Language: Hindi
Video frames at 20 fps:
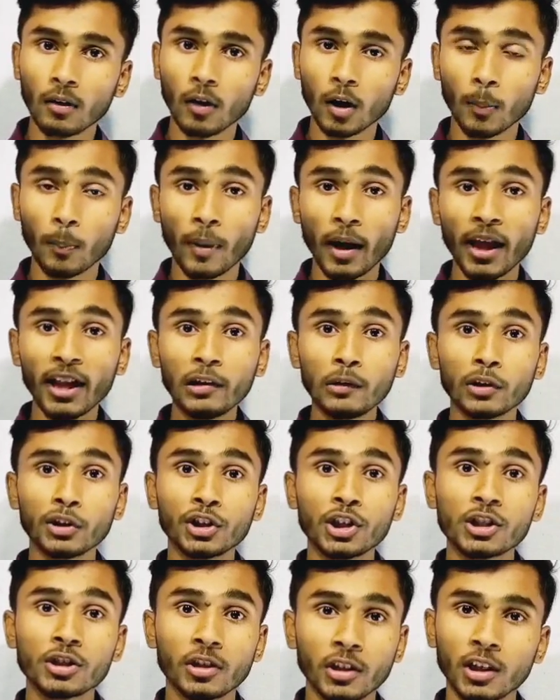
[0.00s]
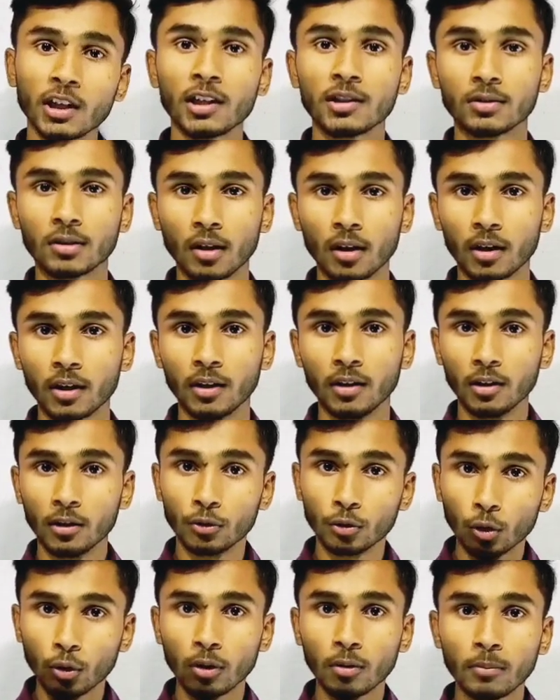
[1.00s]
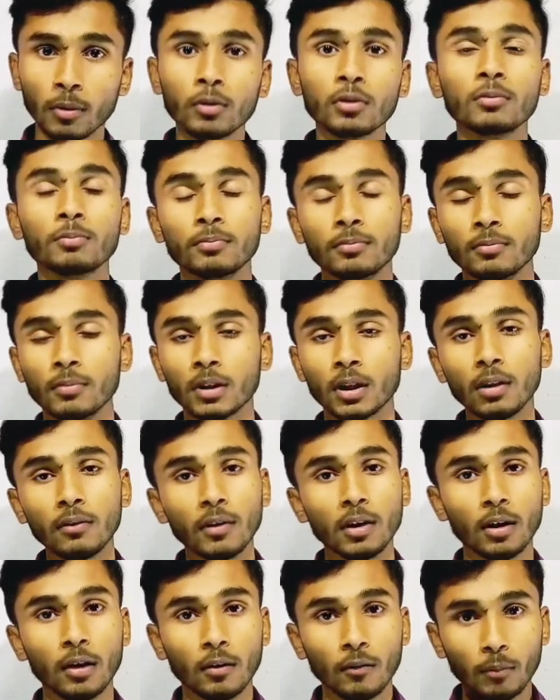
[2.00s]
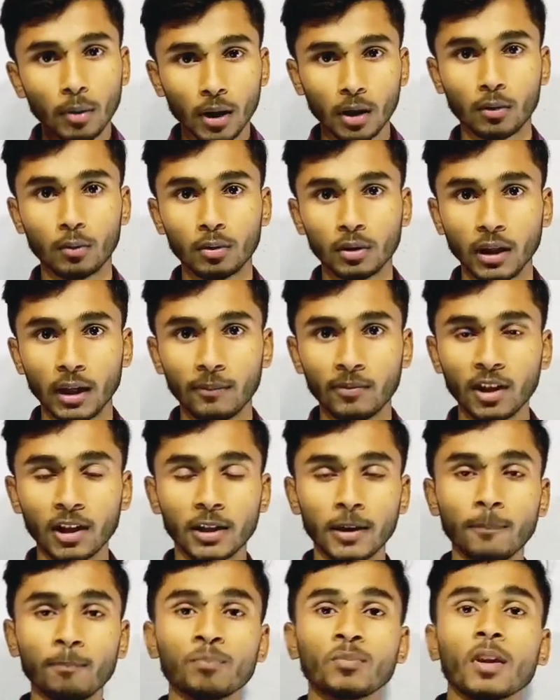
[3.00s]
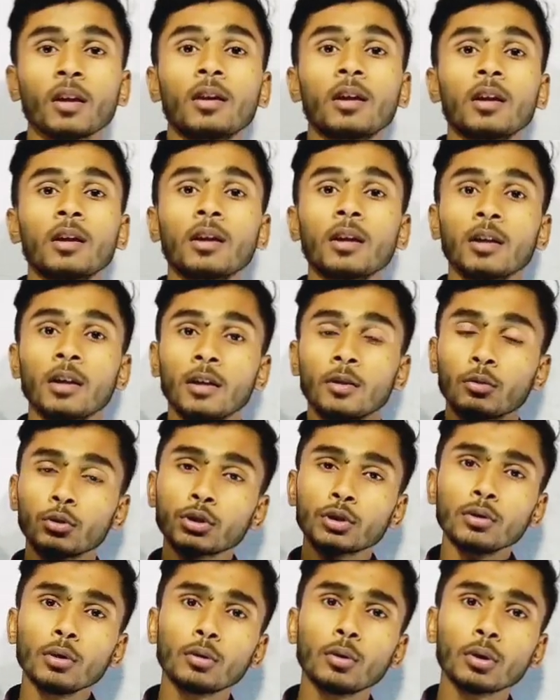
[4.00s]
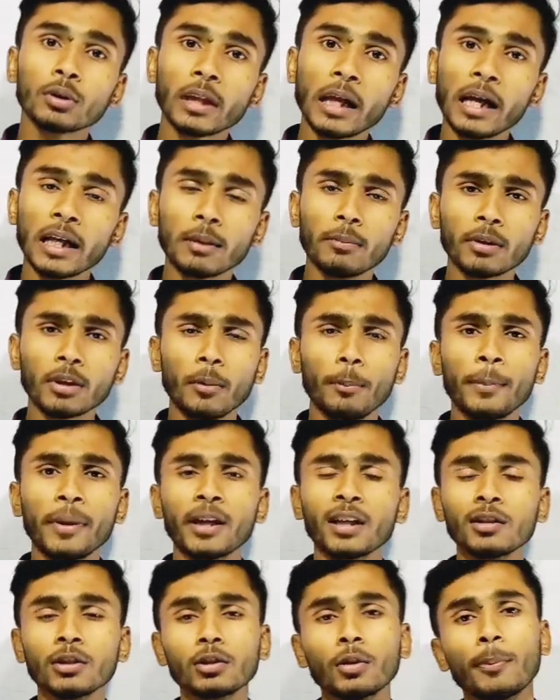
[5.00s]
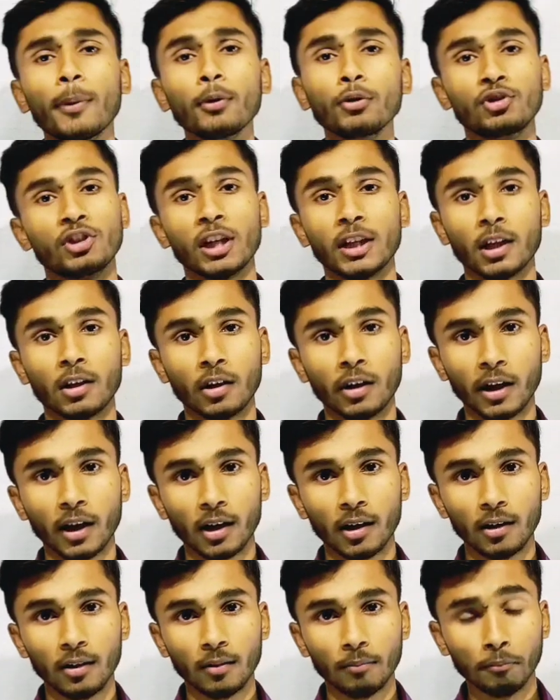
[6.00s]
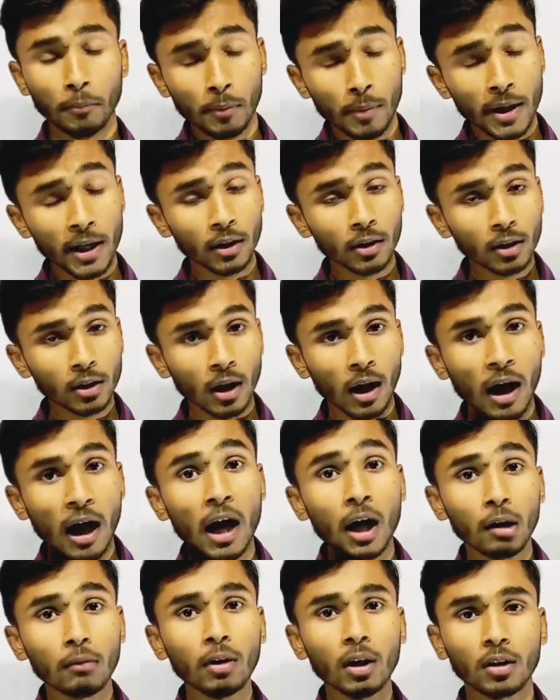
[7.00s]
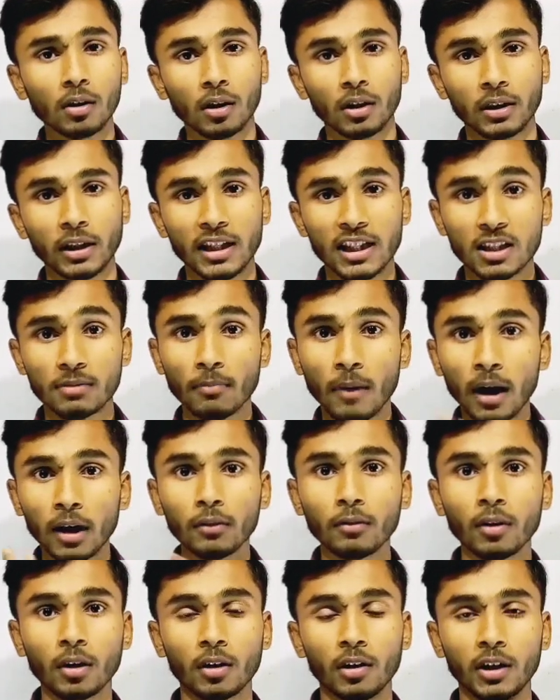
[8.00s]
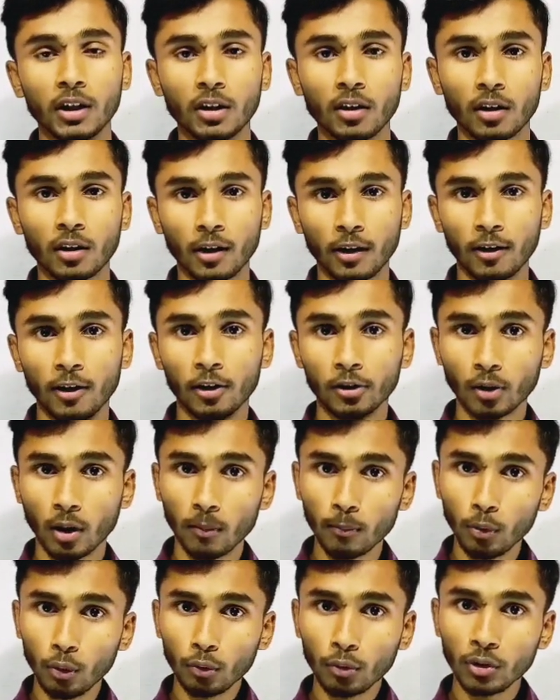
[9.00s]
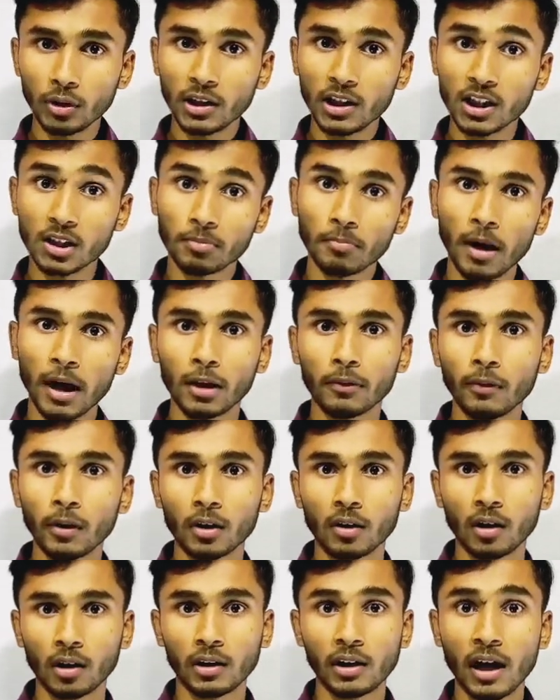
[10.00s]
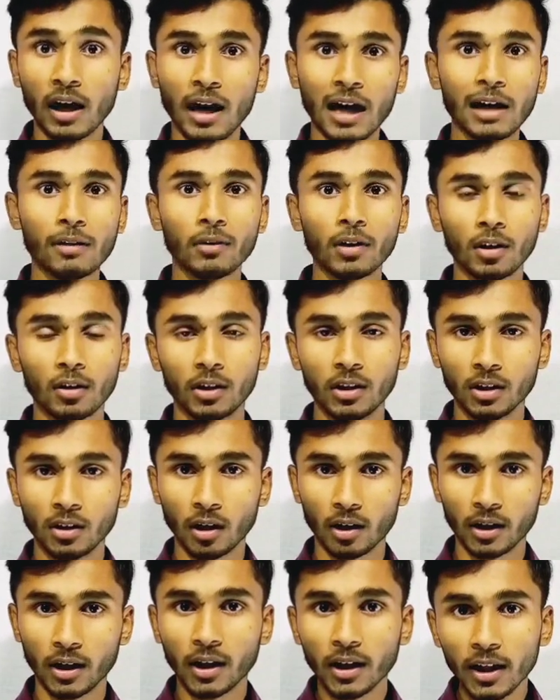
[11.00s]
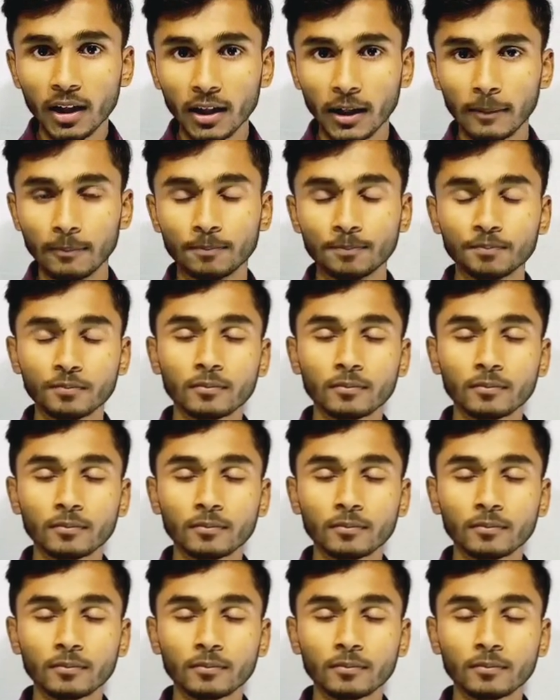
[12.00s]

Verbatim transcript: और पढ़ाई को अच्छे तरीके से करना दोनों बहुत मतलब फर्क होता है देखिए कुछ लोग होता है कि मतलब मेहनत तो बहुत ज्यादा करेगा मेहनत हार्ड वर्क करते हैं स्मार्ट वर्क नहीं करता है तो हम लोग को स्मार्ट वर्क करना है हार्ड वर्क नहीं करना है ठीक है